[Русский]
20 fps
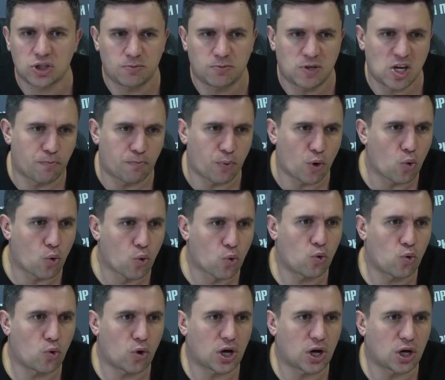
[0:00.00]
те
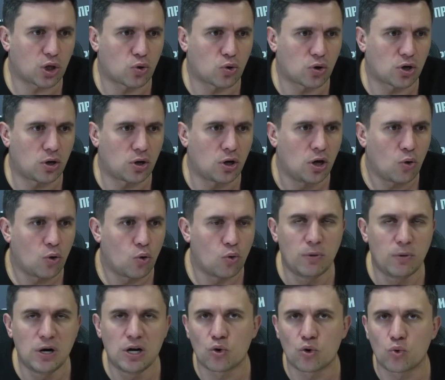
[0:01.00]
прокуроры, которые
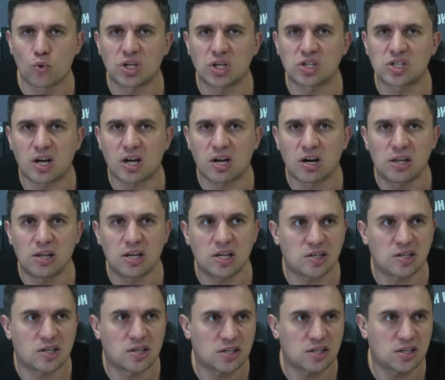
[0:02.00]
умыли руки, закрыли на
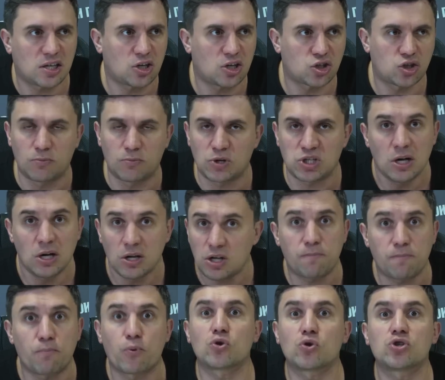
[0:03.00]
эти глаза, должны быть не
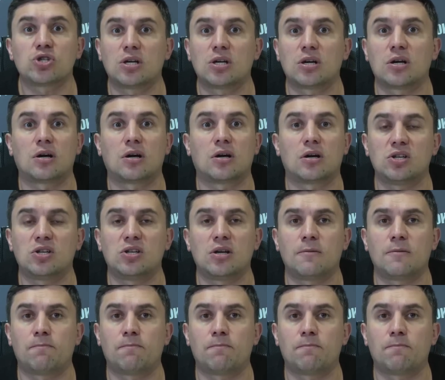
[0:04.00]
просто э,